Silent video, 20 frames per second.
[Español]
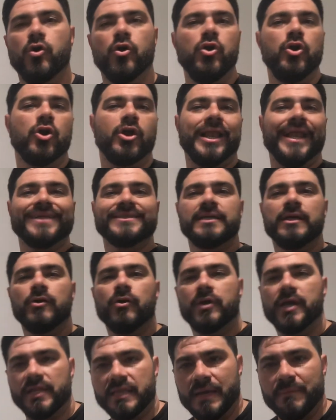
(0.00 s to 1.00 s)
con los
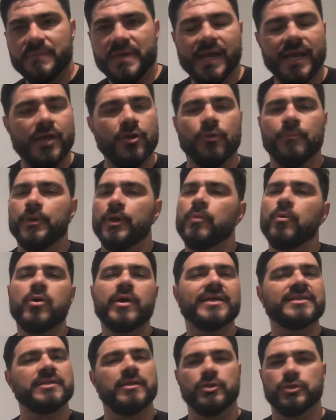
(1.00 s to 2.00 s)
clásicos que también ganó, pero
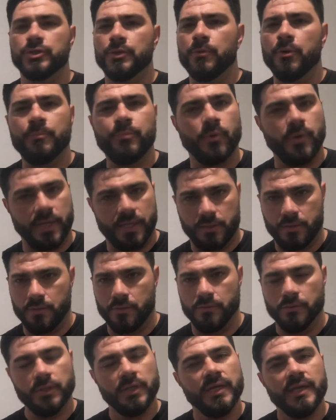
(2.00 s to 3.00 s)
Boca se lo llevó
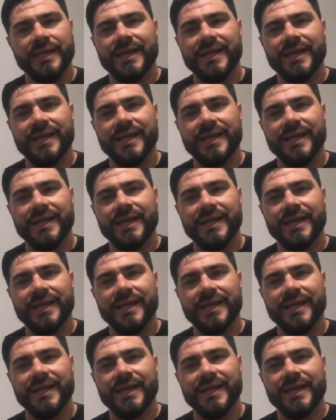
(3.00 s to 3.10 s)
puesto.